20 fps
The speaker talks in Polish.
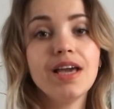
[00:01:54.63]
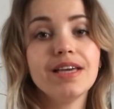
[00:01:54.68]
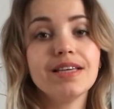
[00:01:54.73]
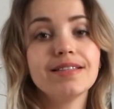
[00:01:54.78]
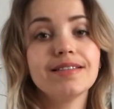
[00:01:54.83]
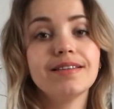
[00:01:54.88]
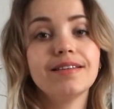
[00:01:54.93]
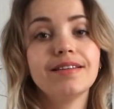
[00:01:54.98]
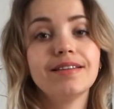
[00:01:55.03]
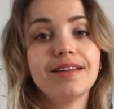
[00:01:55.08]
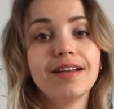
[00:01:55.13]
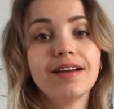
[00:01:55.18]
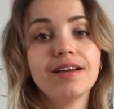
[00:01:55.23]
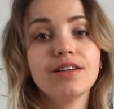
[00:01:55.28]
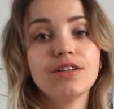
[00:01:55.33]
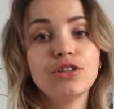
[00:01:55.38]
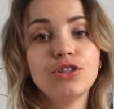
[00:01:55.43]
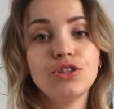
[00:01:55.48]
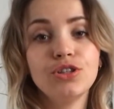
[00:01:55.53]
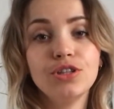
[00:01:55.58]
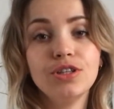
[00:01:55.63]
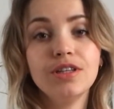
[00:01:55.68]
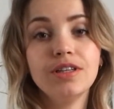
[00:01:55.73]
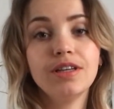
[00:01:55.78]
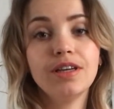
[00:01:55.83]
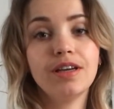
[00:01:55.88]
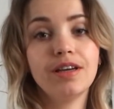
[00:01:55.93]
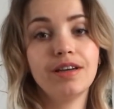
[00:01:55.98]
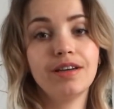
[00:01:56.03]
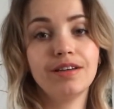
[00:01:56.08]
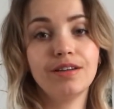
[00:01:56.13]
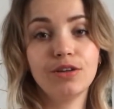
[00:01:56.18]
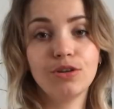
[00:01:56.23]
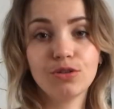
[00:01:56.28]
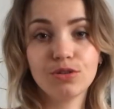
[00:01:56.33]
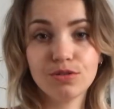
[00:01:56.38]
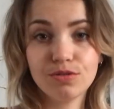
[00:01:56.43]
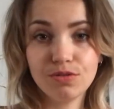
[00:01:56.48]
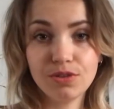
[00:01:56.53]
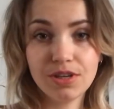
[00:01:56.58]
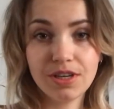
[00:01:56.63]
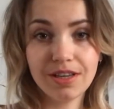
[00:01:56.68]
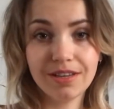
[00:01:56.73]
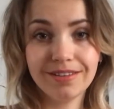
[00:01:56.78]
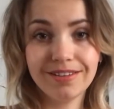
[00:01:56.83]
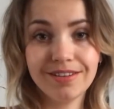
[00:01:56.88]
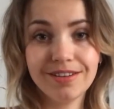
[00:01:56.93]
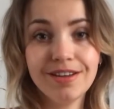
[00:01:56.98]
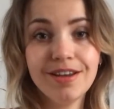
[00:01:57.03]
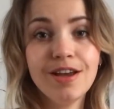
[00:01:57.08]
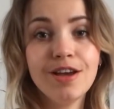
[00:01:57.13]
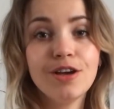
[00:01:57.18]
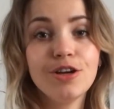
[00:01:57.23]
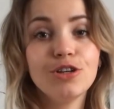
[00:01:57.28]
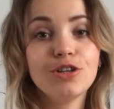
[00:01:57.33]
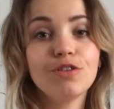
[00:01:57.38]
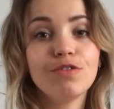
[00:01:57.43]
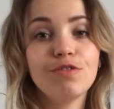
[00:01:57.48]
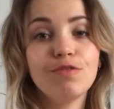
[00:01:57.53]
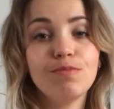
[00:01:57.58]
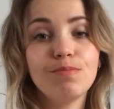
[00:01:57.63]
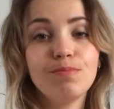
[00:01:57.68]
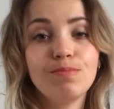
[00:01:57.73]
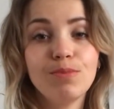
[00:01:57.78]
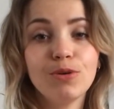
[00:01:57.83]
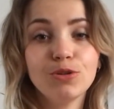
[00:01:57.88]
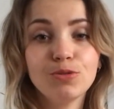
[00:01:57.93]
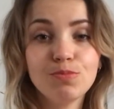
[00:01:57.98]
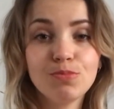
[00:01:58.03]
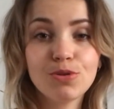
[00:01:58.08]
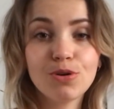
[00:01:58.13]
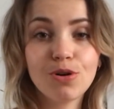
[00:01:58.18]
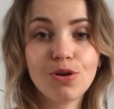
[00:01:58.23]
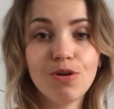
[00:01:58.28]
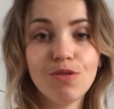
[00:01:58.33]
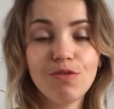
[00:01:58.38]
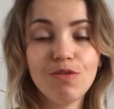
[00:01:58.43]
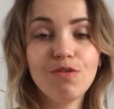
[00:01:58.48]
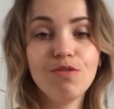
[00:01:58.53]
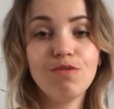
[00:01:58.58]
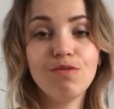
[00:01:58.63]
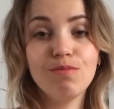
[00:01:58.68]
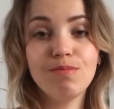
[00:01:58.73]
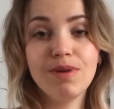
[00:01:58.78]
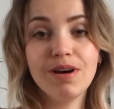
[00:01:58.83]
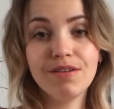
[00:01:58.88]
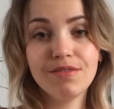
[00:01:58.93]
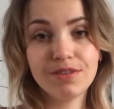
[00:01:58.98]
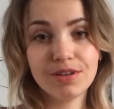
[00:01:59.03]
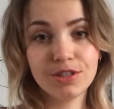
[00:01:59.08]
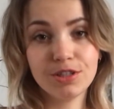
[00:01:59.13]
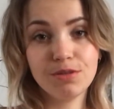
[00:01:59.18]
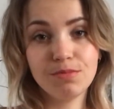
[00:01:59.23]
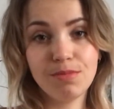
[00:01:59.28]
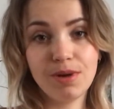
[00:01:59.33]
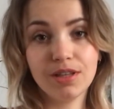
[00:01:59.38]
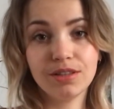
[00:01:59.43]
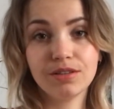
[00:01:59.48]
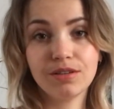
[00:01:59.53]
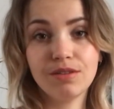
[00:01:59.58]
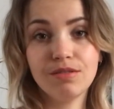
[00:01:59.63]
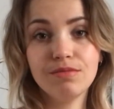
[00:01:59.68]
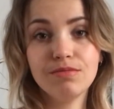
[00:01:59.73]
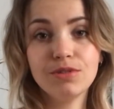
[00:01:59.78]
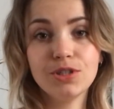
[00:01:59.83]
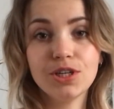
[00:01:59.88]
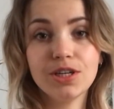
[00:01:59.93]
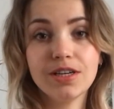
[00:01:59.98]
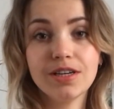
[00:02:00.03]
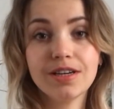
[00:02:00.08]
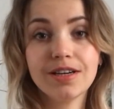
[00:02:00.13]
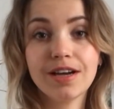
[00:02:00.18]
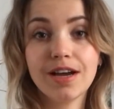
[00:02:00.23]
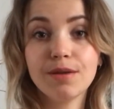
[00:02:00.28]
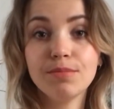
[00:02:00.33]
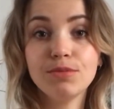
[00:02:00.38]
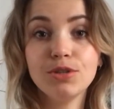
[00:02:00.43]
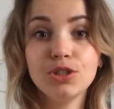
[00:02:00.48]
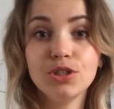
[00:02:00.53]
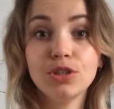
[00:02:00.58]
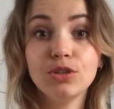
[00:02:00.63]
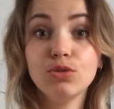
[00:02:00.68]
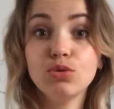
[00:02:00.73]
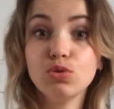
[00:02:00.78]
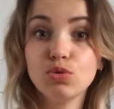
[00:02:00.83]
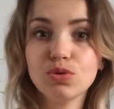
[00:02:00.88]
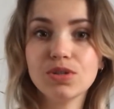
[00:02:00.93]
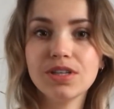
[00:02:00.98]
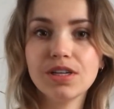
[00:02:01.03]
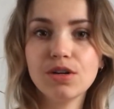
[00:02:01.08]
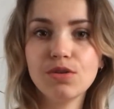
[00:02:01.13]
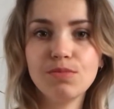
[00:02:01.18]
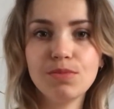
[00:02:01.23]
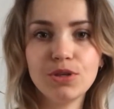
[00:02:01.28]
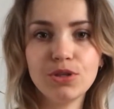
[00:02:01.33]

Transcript: jest tak silnie rozwinięty, że podprogowo wmawia się matką, że karmi się do szóstego